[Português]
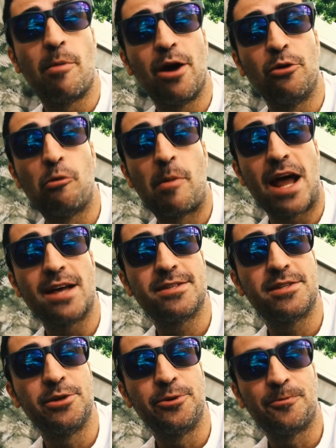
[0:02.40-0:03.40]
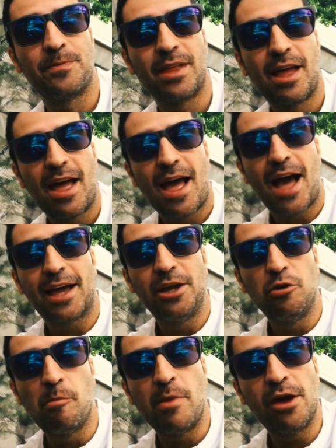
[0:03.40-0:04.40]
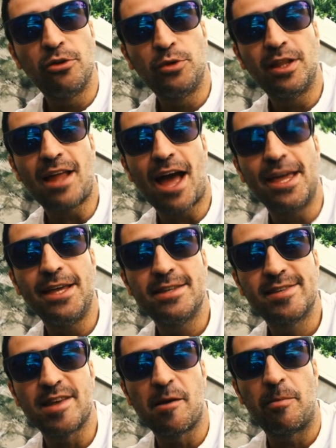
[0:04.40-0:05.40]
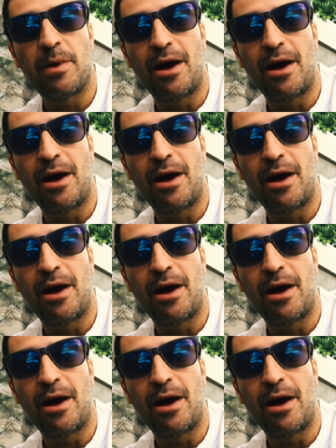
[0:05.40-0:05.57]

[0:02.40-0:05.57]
Bell no Brasil, aqui no meio do Itaim, em São